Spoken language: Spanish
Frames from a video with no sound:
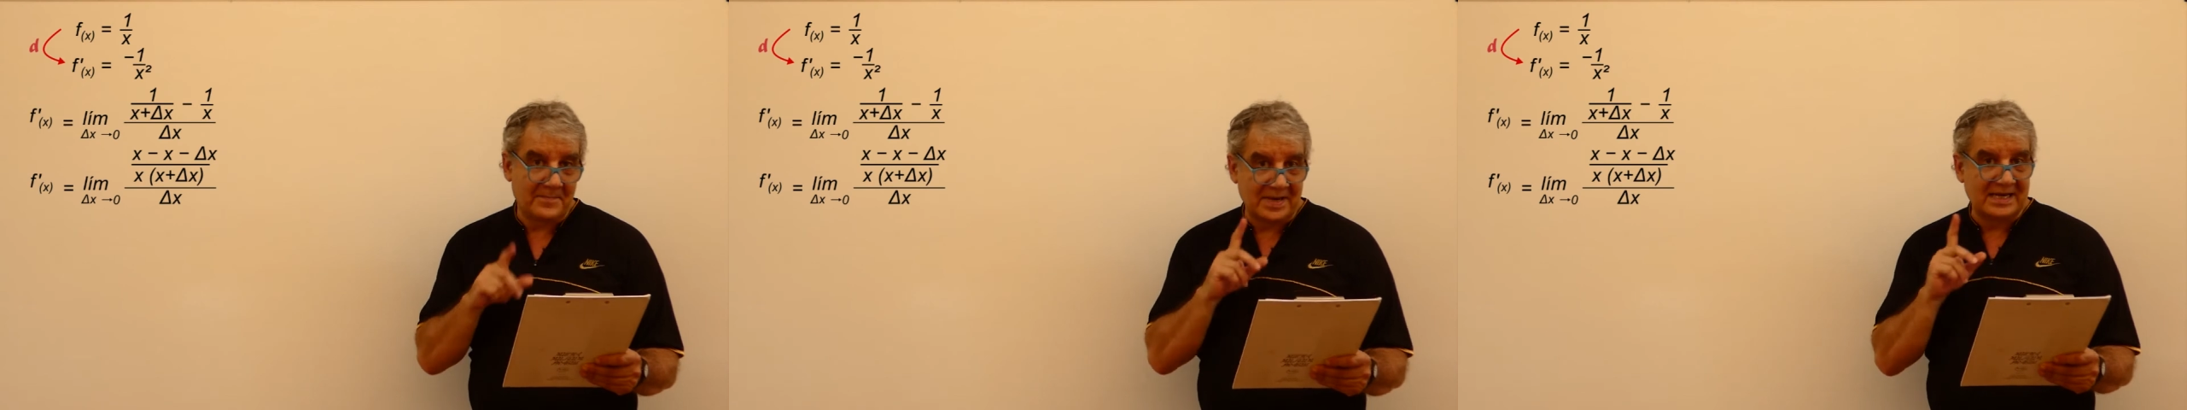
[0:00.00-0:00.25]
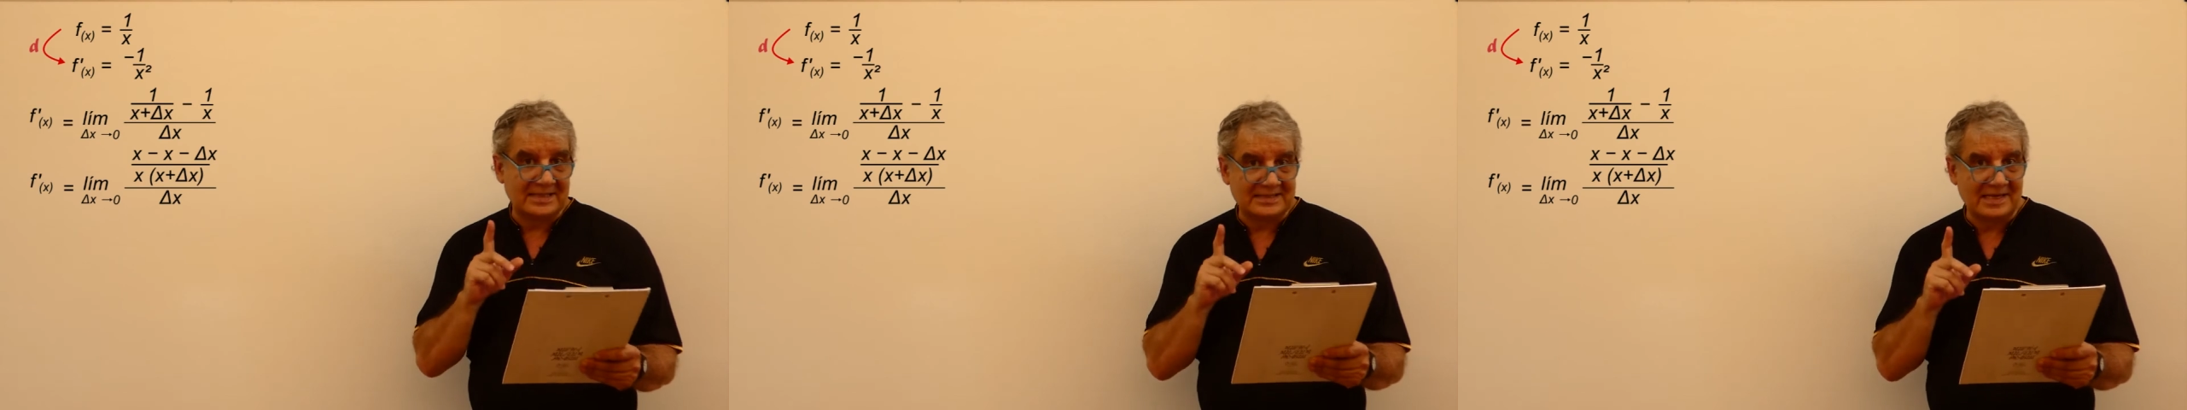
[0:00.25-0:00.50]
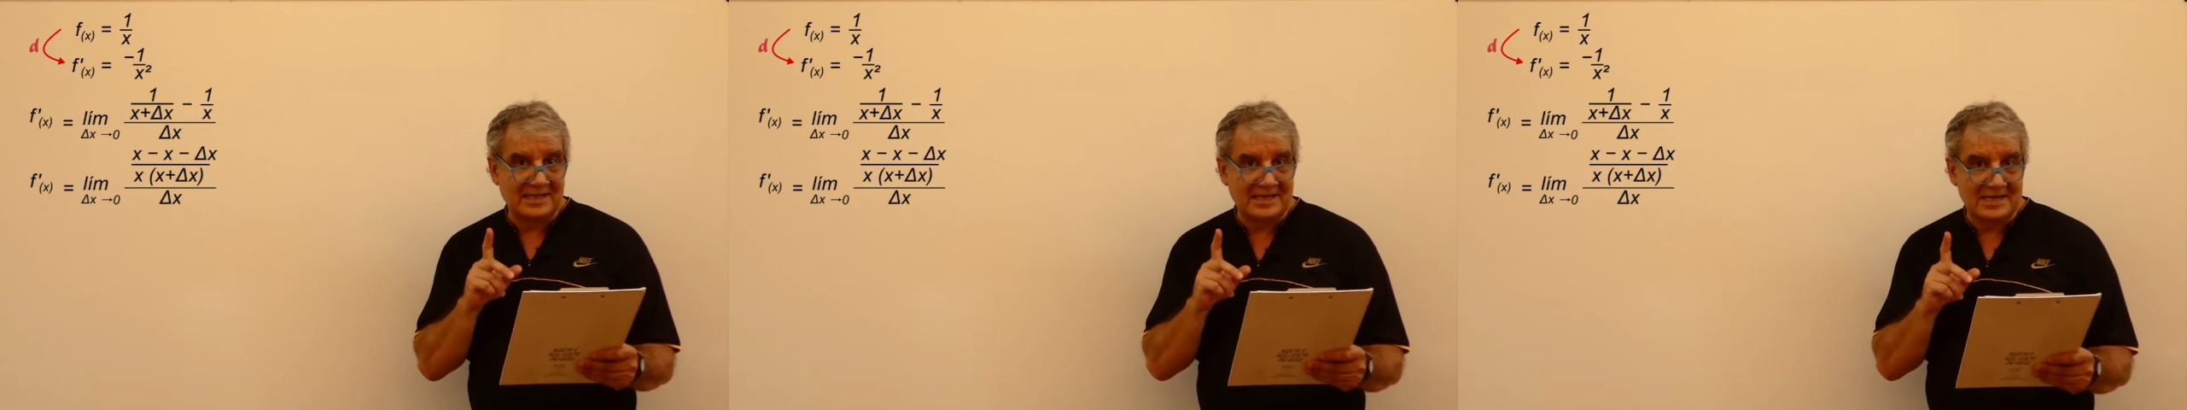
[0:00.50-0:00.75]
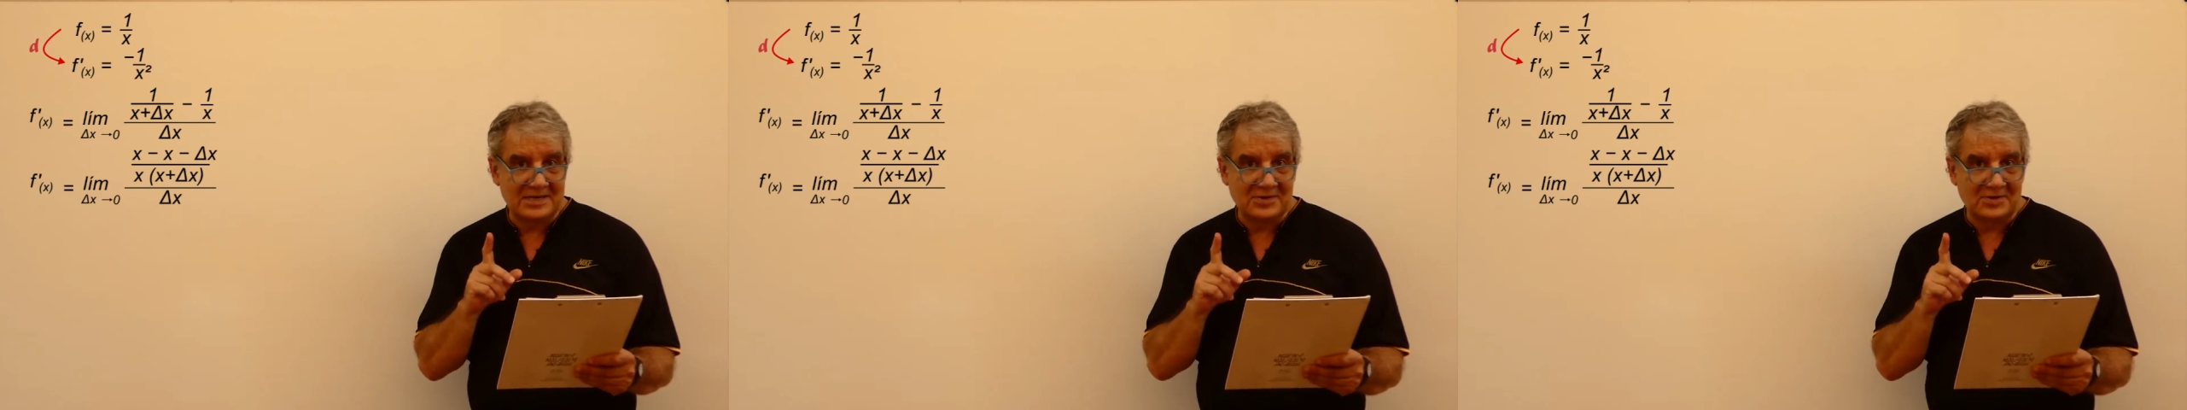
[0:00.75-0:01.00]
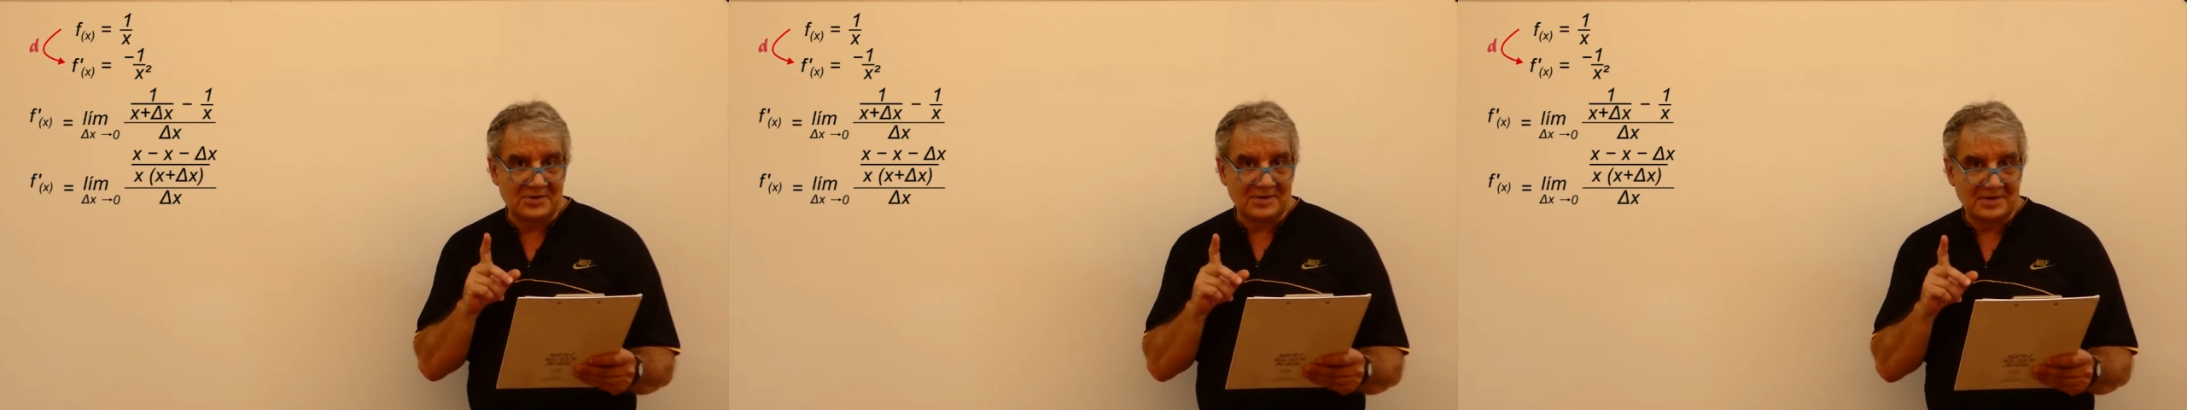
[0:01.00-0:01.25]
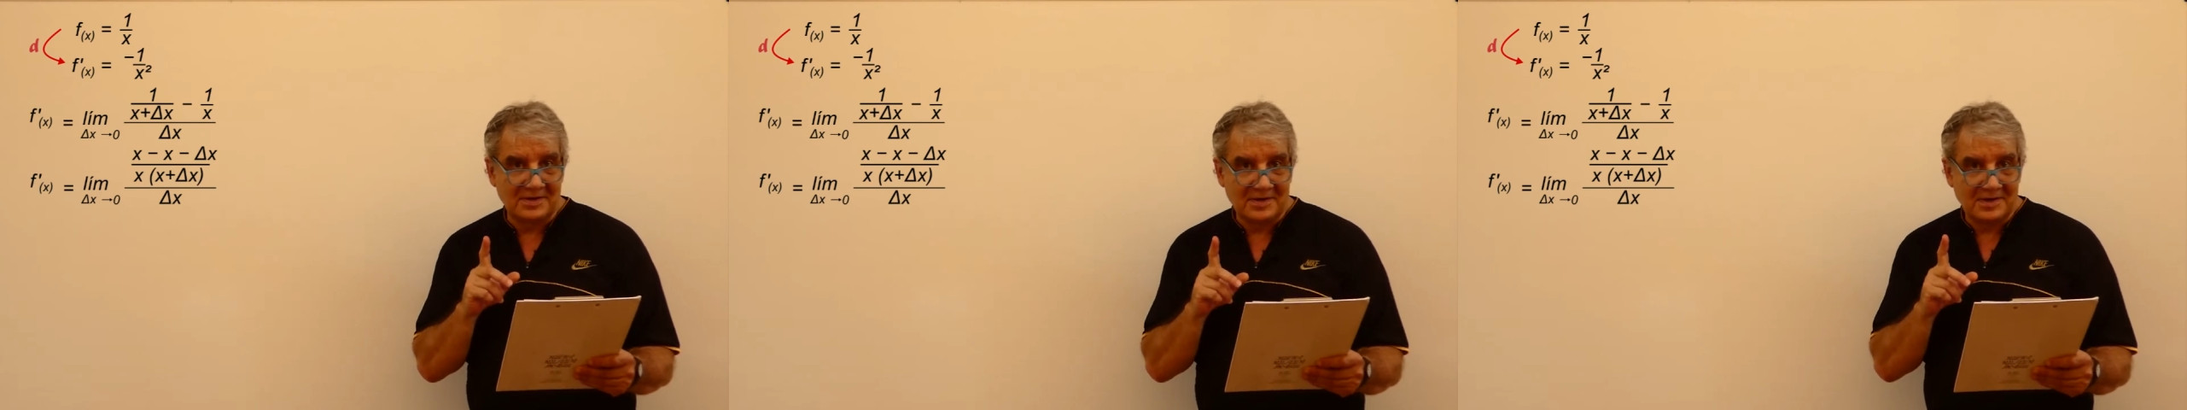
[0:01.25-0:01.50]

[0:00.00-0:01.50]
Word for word: precedido